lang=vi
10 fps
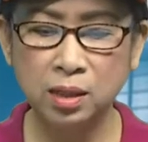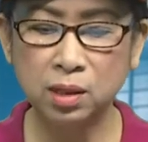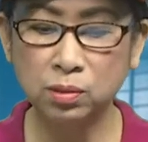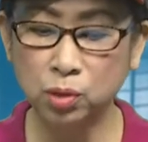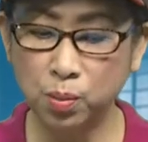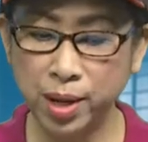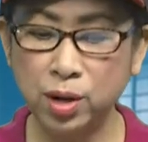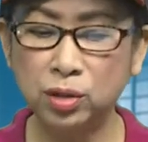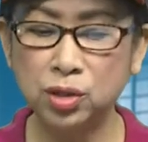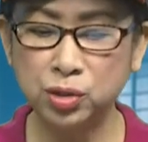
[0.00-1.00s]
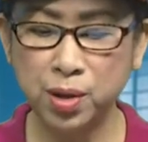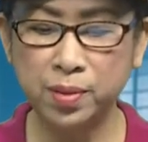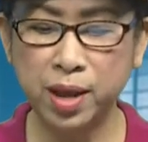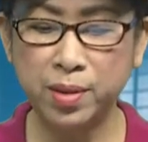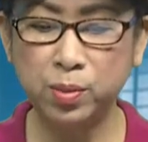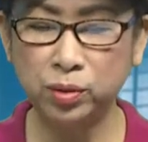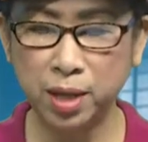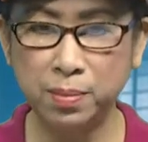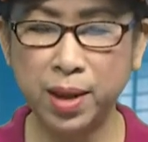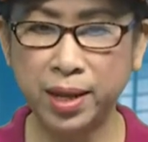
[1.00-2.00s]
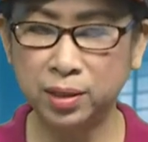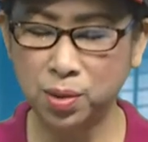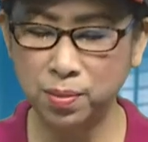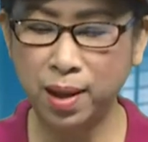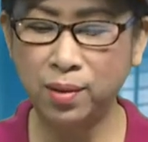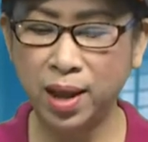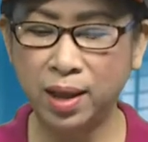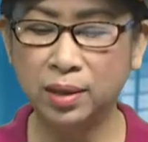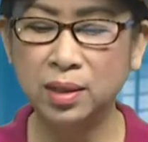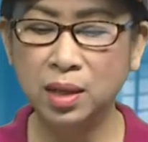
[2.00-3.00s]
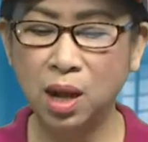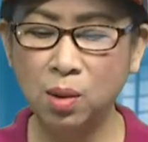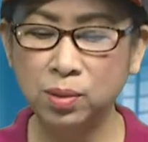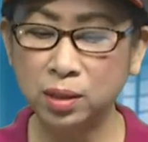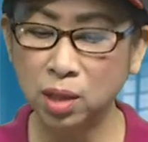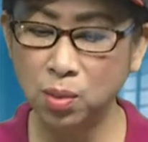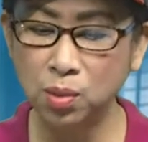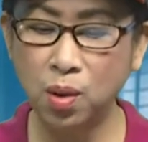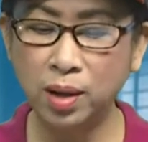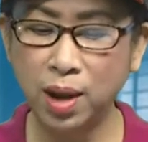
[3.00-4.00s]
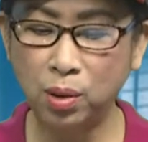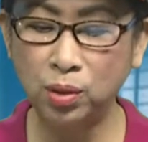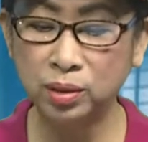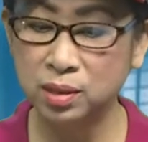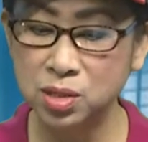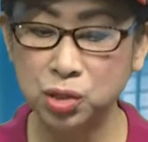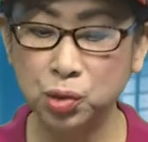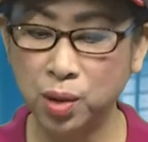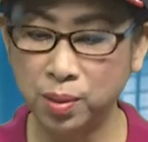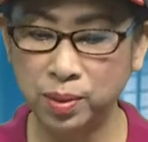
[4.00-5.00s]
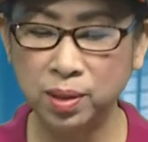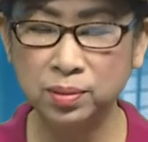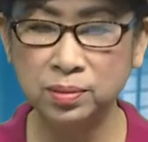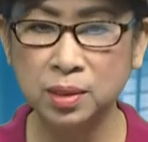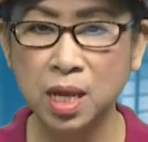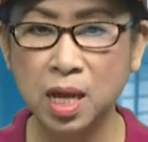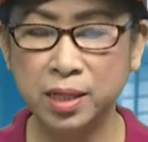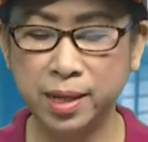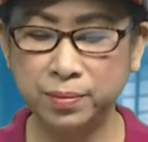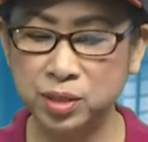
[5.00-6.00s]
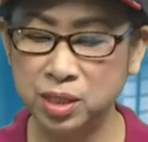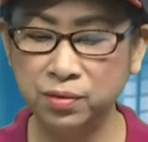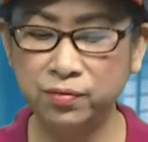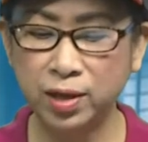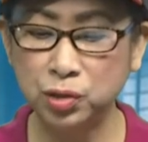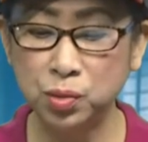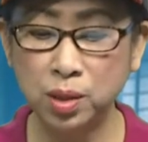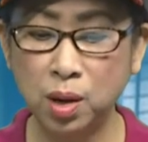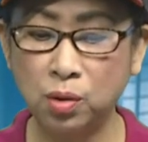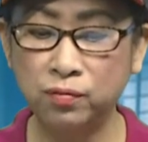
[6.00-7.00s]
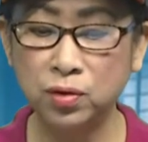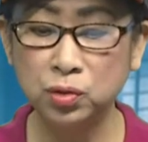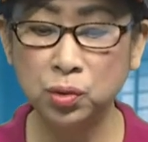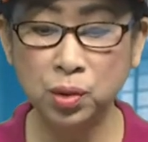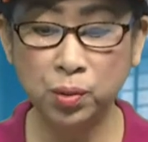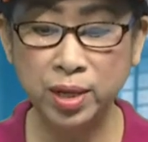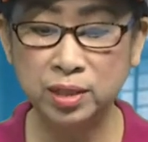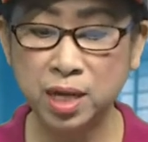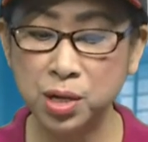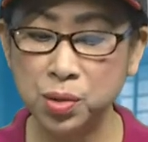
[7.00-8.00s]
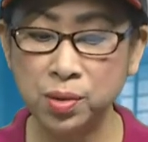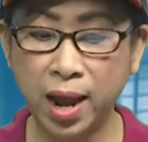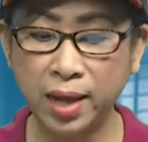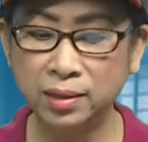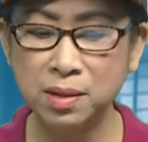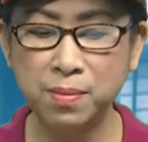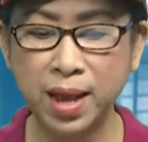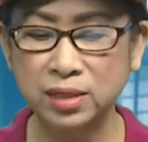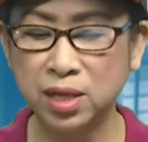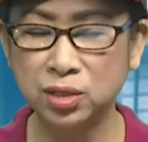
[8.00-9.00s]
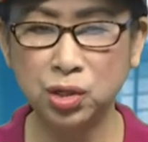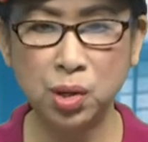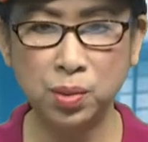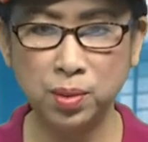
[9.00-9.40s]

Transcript: Tổng thống Mỹ Donald Trump ngày mười bốn tháng bảy thông báo là ông đã thông qua đạo luật tự chủ Hồng Kông nhằm trừng phạt Trung Cộng và rút quy chế ưu đãi thương mại dành cho Hồng